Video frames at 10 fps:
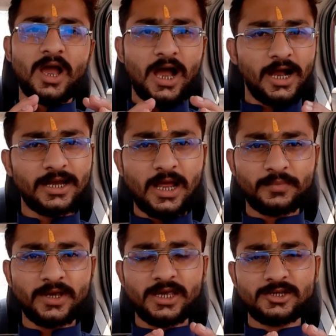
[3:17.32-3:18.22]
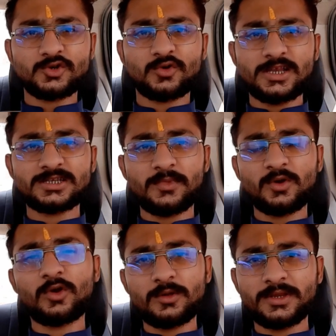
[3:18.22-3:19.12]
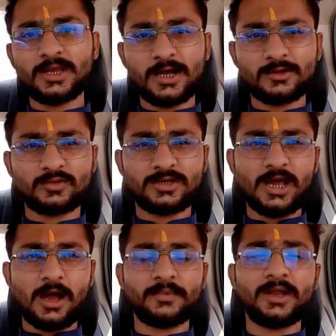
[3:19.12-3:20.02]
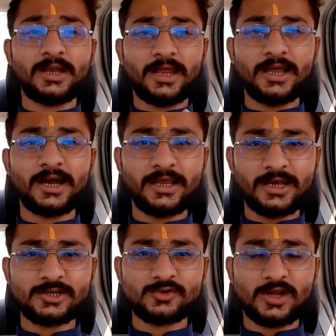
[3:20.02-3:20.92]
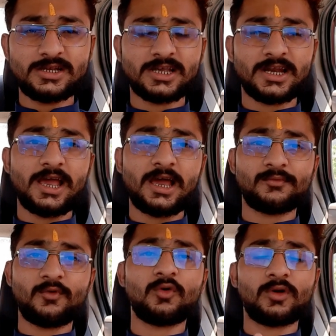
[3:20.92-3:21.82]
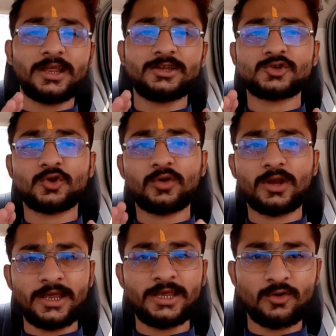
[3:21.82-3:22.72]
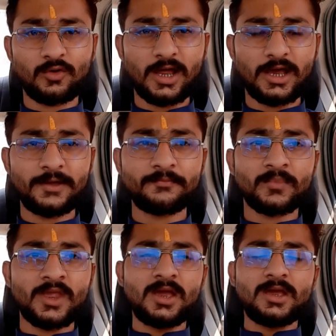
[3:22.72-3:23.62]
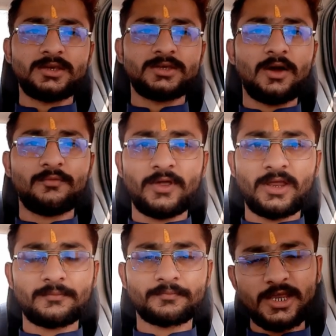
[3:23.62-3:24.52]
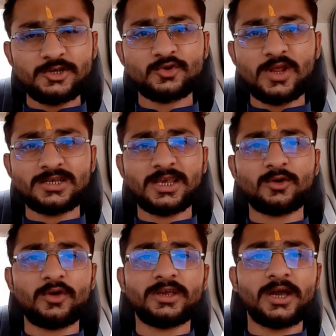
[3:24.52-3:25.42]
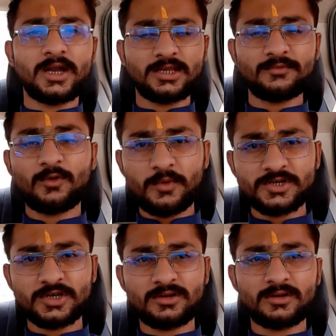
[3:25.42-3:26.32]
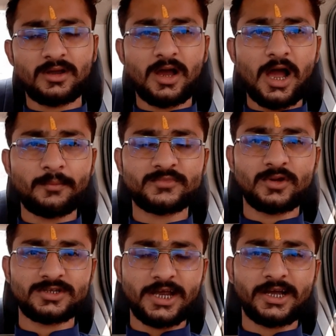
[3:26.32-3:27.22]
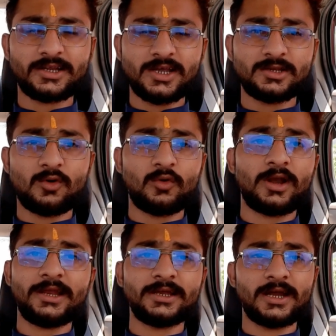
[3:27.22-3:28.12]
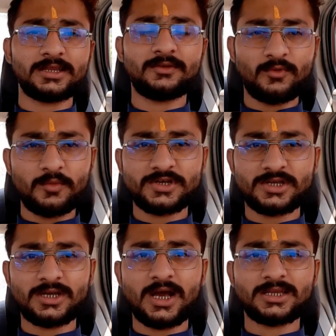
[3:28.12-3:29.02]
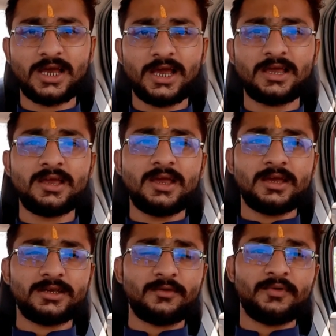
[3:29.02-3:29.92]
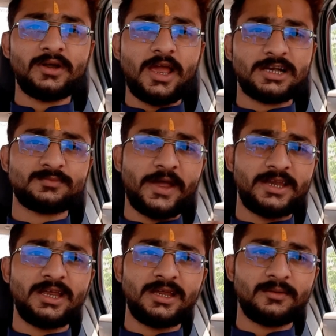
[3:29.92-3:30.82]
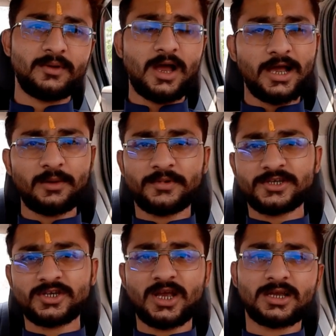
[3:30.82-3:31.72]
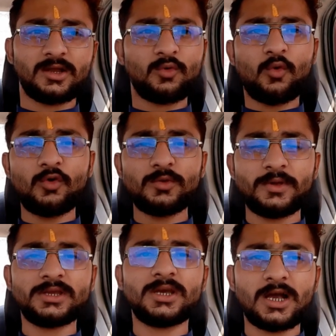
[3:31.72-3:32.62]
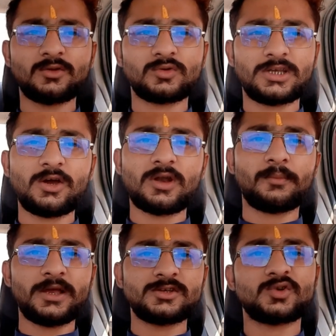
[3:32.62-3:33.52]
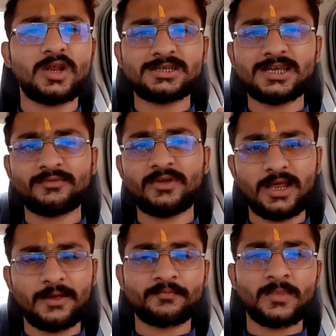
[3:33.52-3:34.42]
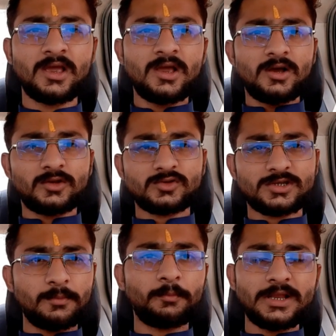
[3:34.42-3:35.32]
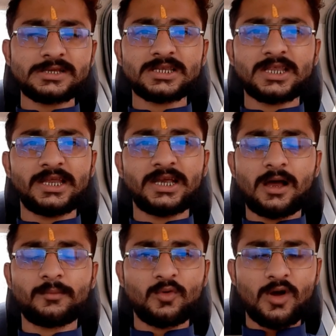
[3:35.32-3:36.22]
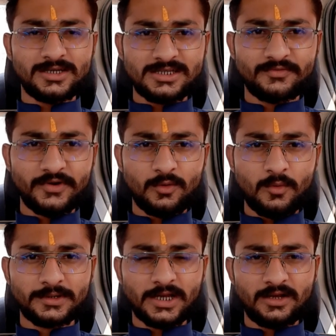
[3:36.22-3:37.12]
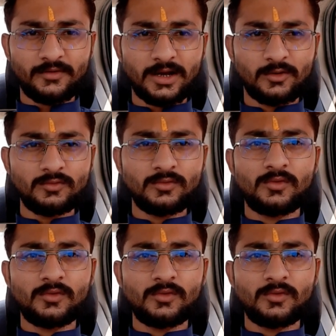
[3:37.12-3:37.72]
अगर आपके इंश्योरेंस में कोई भी दिक्कत होती है आपने नई गाड़ी का इंश्योरेंस कराया और वो ऑनलाइन श्योर नहीं हो रहा है या फिर इंश्योरेंस की कोई गलत इन्फॉर्मेशन आप चेक करते हैं तो ऑनलाइन गलत इन्फॉर्मेशन दिखाता है या फिर एक्सपायरी आगे पीछे दिखाता है कोई भी दिक्कत होती है और आपका इंश्योरेंस जेनविन है तो सिंपल सा तरीका आपको आज इस वीडियो में बताने वाला हूँ